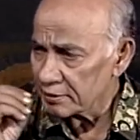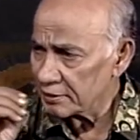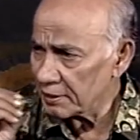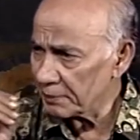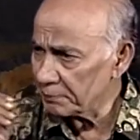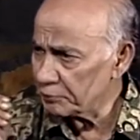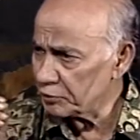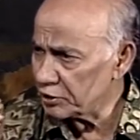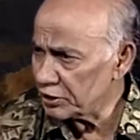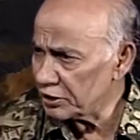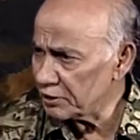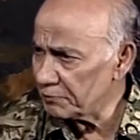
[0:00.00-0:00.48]

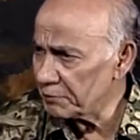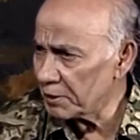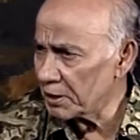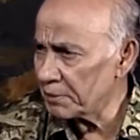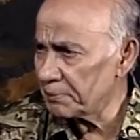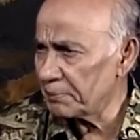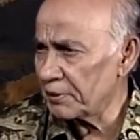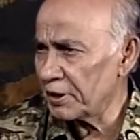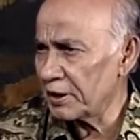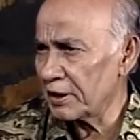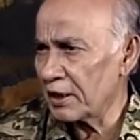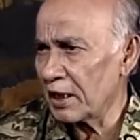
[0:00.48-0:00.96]
सब जीवन
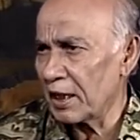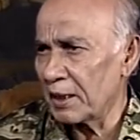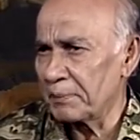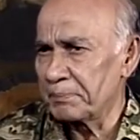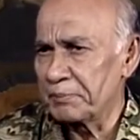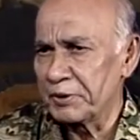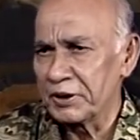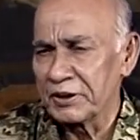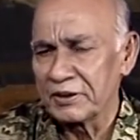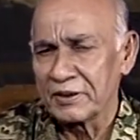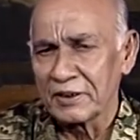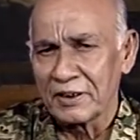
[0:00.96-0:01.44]
मेरा
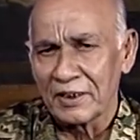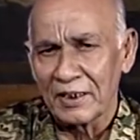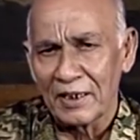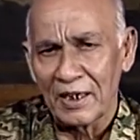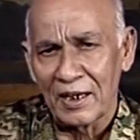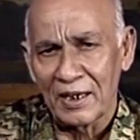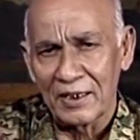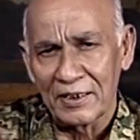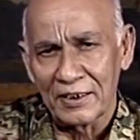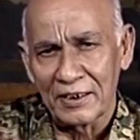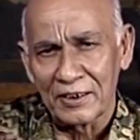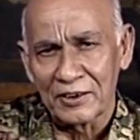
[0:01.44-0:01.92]
बीत
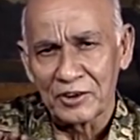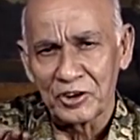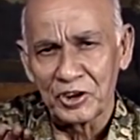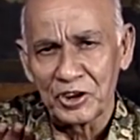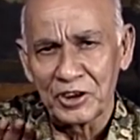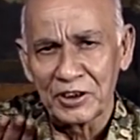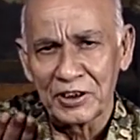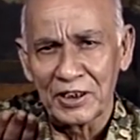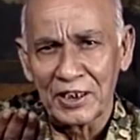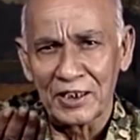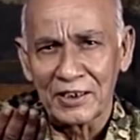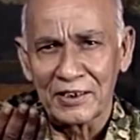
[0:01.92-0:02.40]
गया एक
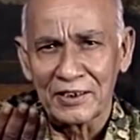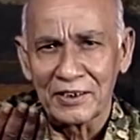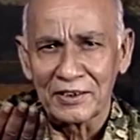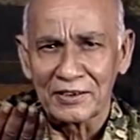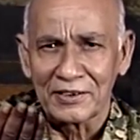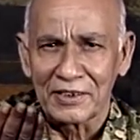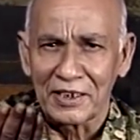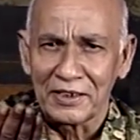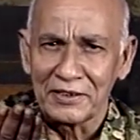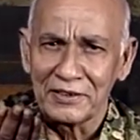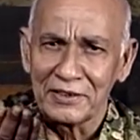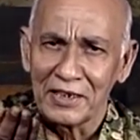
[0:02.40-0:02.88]
जीने की
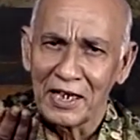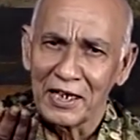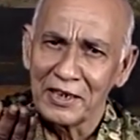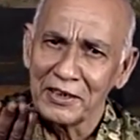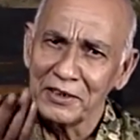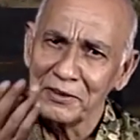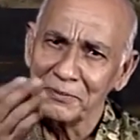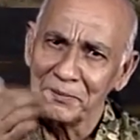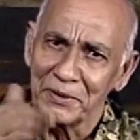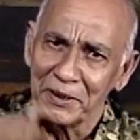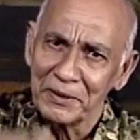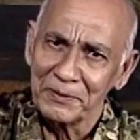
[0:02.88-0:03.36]

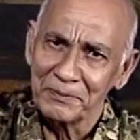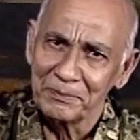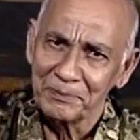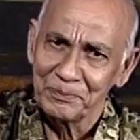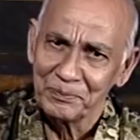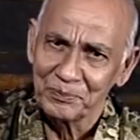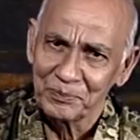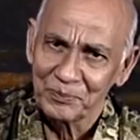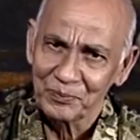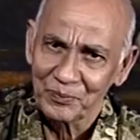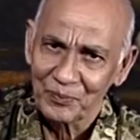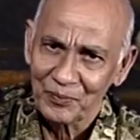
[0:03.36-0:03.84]
तैयारी में
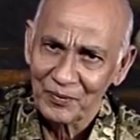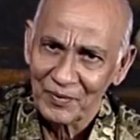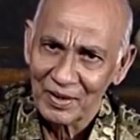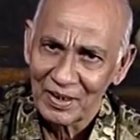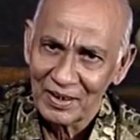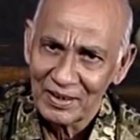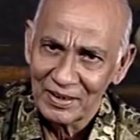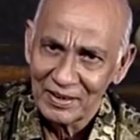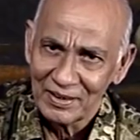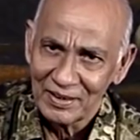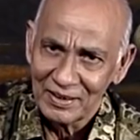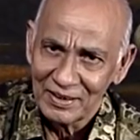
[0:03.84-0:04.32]

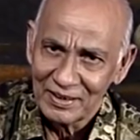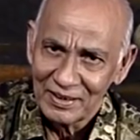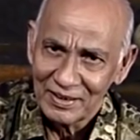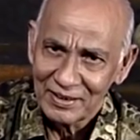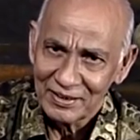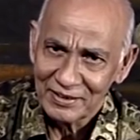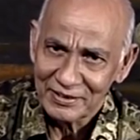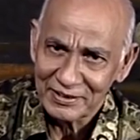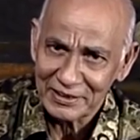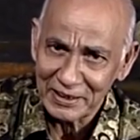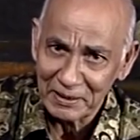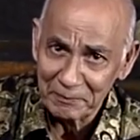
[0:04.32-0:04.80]

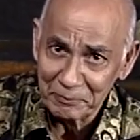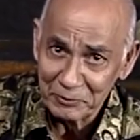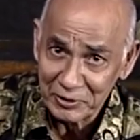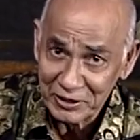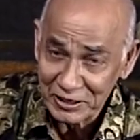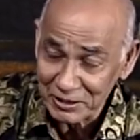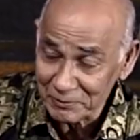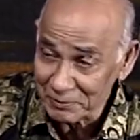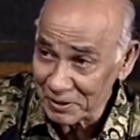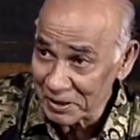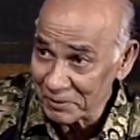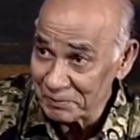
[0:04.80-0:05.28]
सब
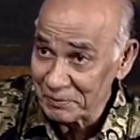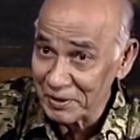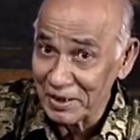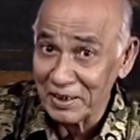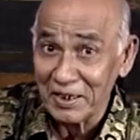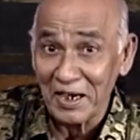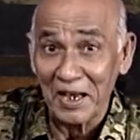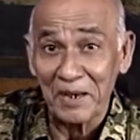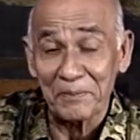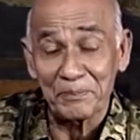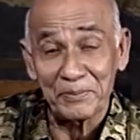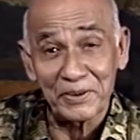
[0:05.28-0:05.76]
जीवन
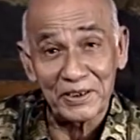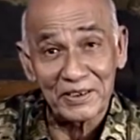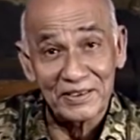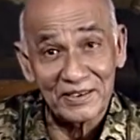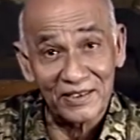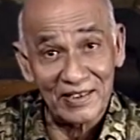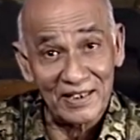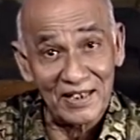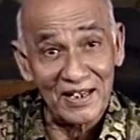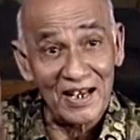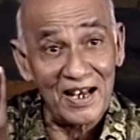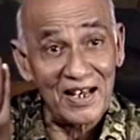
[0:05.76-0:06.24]
मेरा
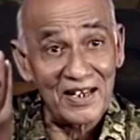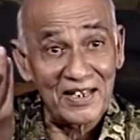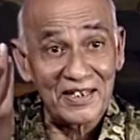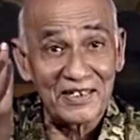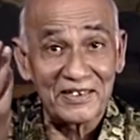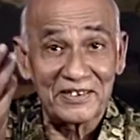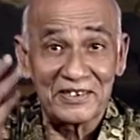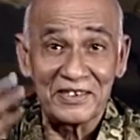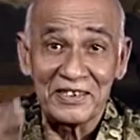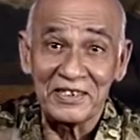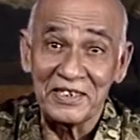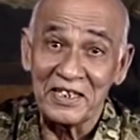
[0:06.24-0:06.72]
बीत गया
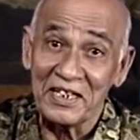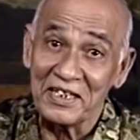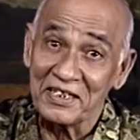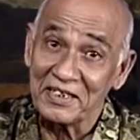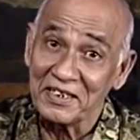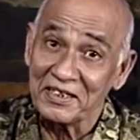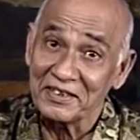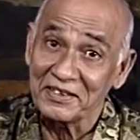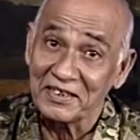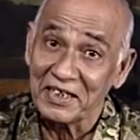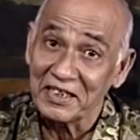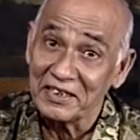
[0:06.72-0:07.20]
एक जीने
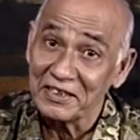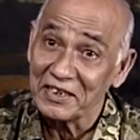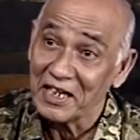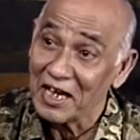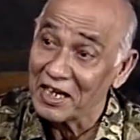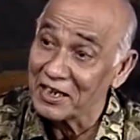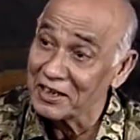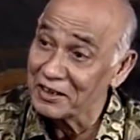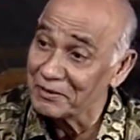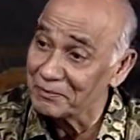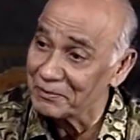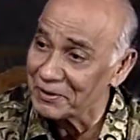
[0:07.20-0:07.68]
की
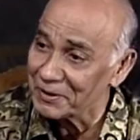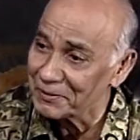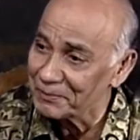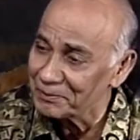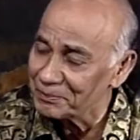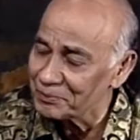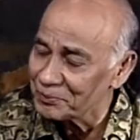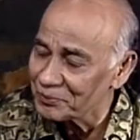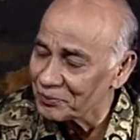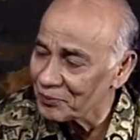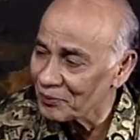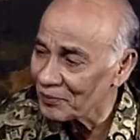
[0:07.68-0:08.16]
तैयारी में
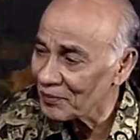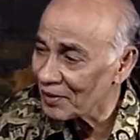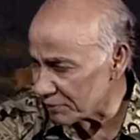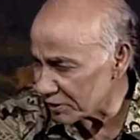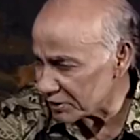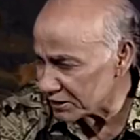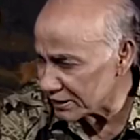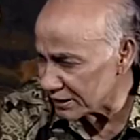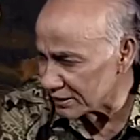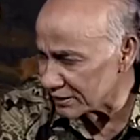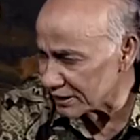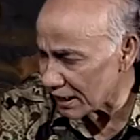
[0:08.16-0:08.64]

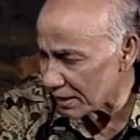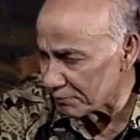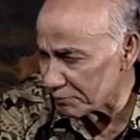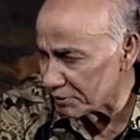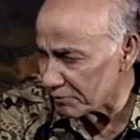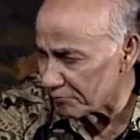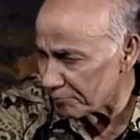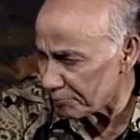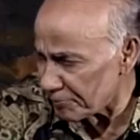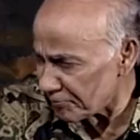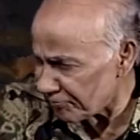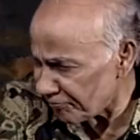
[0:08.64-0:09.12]
बच्चन साहब की
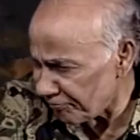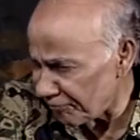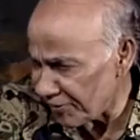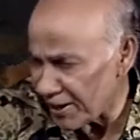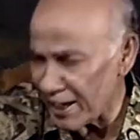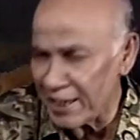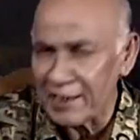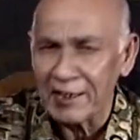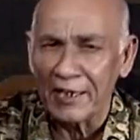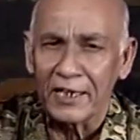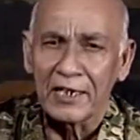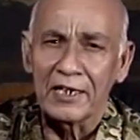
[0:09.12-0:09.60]

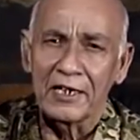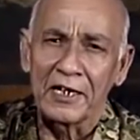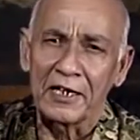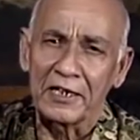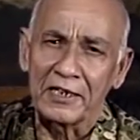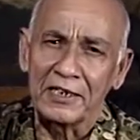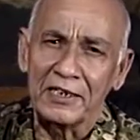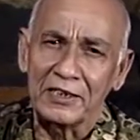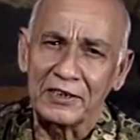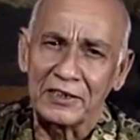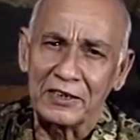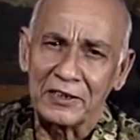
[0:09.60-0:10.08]
फ़ैन एक
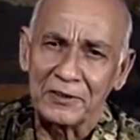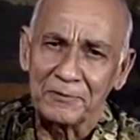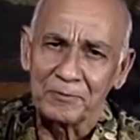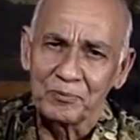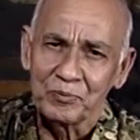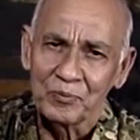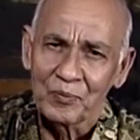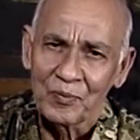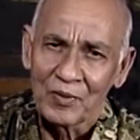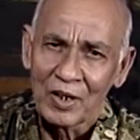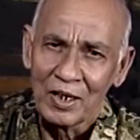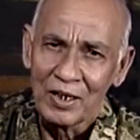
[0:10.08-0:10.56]
लड़की थी
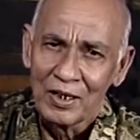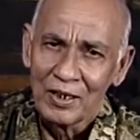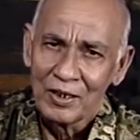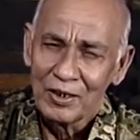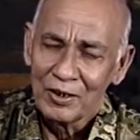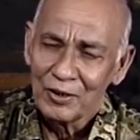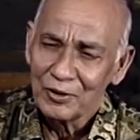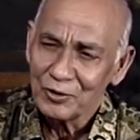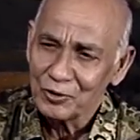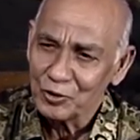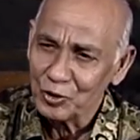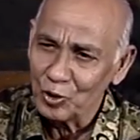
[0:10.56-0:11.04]

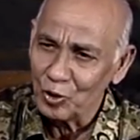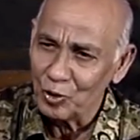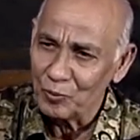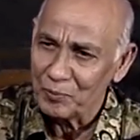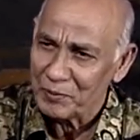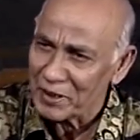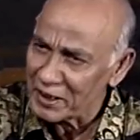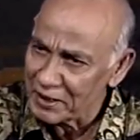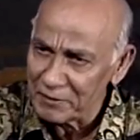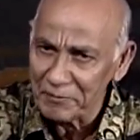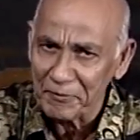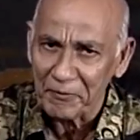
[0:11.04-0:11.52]
जो
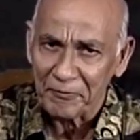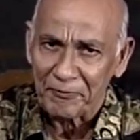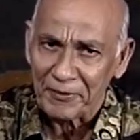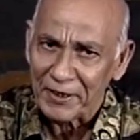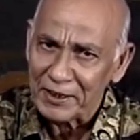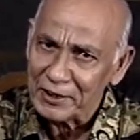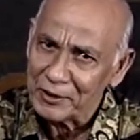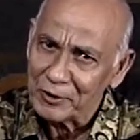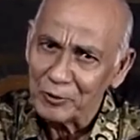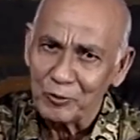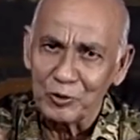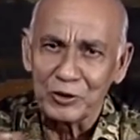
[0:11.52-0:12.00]
मेरी भी
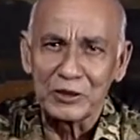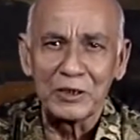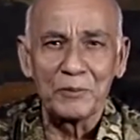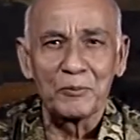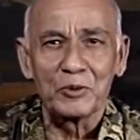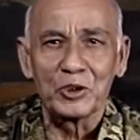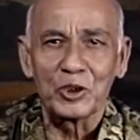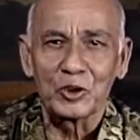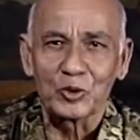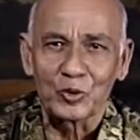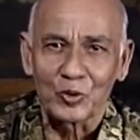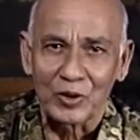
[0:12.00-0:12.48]
फ़ैन थी उसने
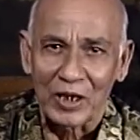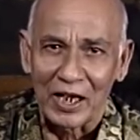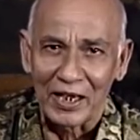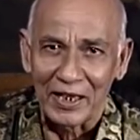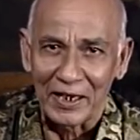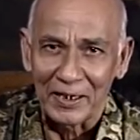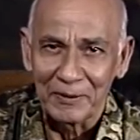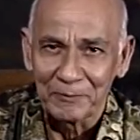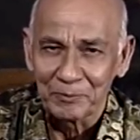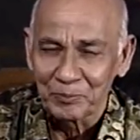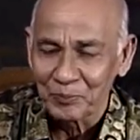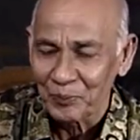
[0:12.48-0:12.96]
मुझे
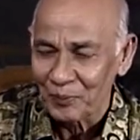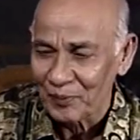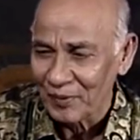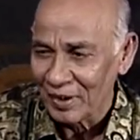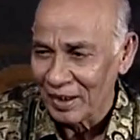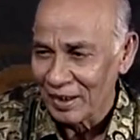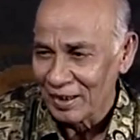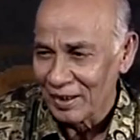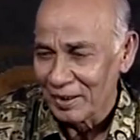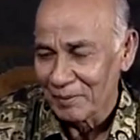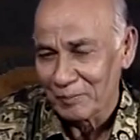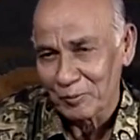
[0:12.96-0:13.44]
सुनाया
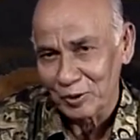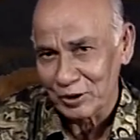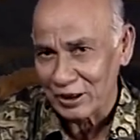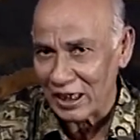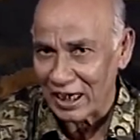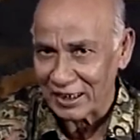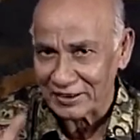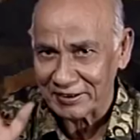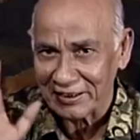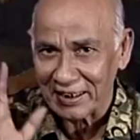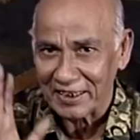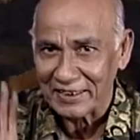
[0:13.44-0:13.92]
मुझे
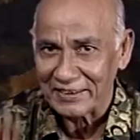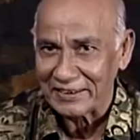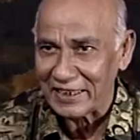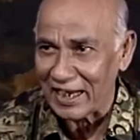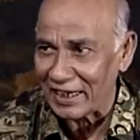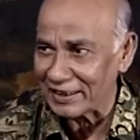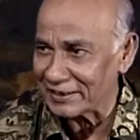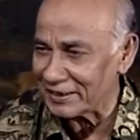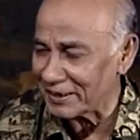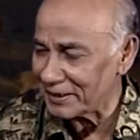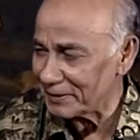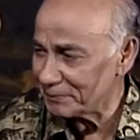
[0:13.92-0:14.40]
आज तक
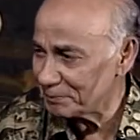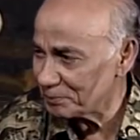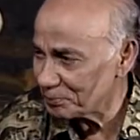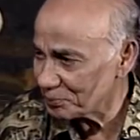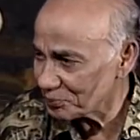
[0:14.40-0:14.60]
याद है